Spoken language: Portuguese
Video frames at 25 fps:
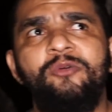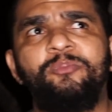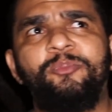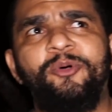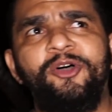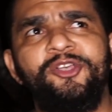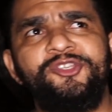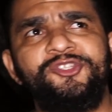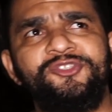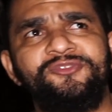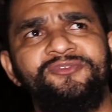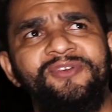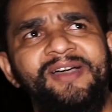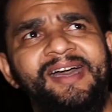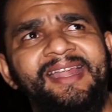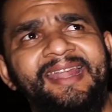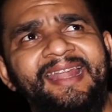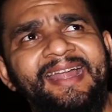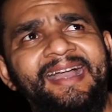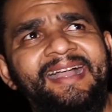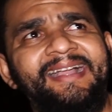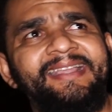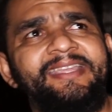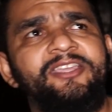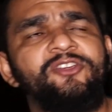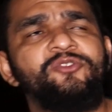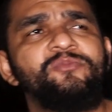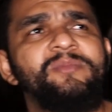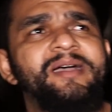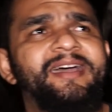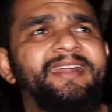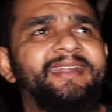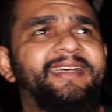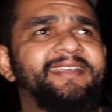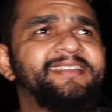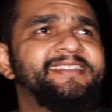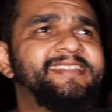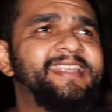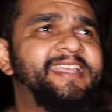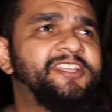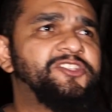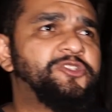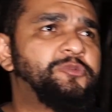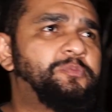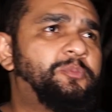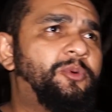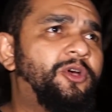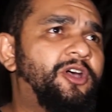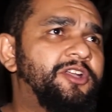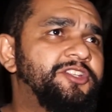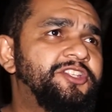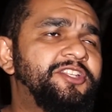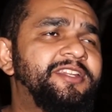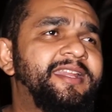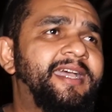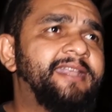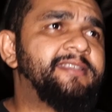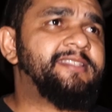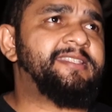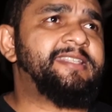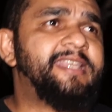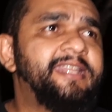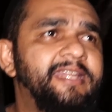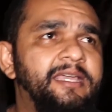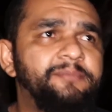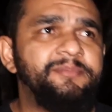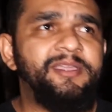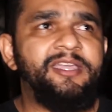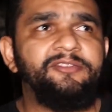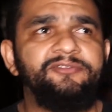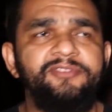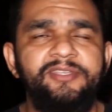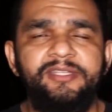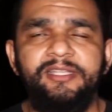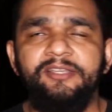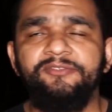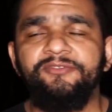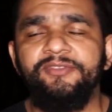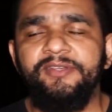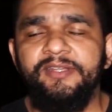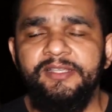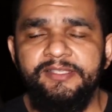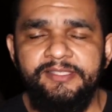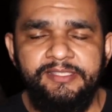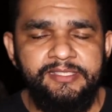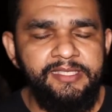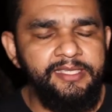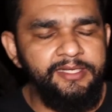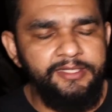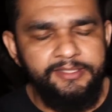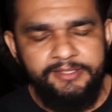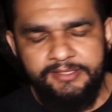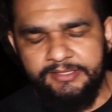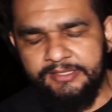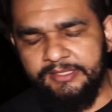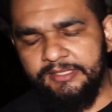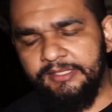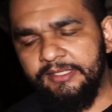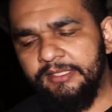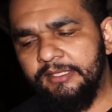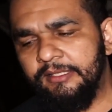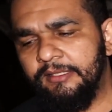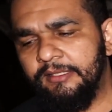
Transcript: eu posso falar que o Manassés pode nascer na minha vida financeira? Sim.